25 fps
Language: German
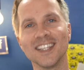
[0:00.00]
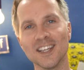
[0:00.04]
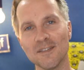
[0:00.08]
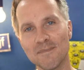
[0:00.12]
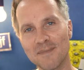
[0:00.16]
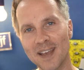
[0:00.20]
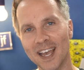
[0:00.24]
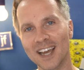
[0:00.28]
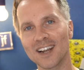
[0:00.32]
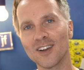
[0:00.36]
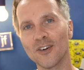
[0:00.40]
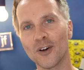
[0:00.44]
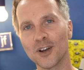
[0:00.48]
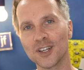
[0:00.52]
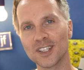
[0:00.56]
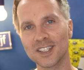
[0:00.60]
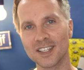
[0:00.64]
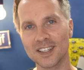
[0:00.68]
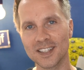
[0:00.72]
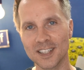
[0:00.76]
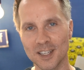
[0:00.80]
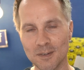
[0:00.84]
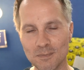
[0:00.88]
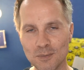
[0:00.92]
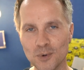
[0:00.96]
Je mehr
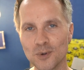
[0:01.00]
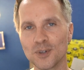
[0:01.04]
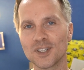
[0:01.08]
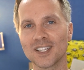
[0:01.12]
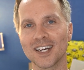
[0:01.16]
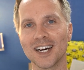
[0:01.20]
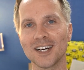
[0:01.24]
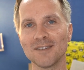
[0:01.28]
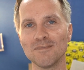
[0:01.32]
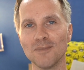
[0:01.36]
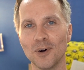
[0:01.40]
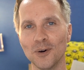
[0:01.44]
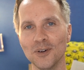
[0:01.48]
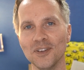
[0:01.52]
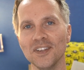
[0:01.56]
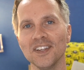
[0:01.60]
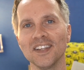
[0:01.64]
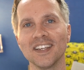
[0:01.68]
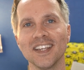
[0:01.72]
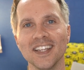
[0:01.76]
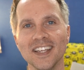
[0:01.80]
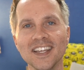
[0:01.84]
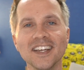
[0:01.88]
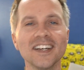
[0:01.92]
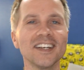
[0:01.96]
Leute den Mut haben,
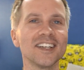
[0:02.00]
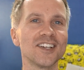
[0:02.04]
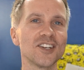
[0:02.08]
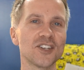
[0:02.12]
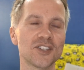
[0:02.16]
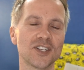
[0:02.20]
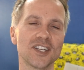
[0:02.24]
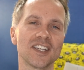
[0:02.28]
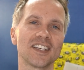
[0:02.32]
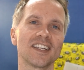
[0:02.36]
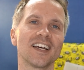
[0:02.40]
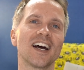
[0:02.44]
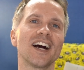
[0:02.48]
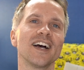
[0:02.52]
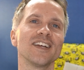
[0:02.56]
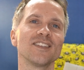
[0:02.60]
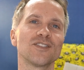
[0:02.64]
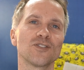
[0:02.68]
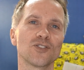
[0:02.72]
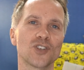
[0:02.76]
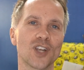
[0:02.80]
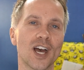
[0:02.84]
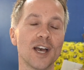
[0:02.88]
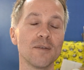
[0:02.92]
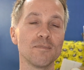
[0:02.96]
unten ihre Geschichte
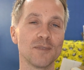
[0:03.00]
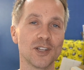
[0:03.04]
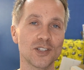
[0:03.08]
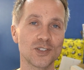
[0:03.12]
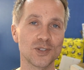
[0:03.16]
reinzuschreiben,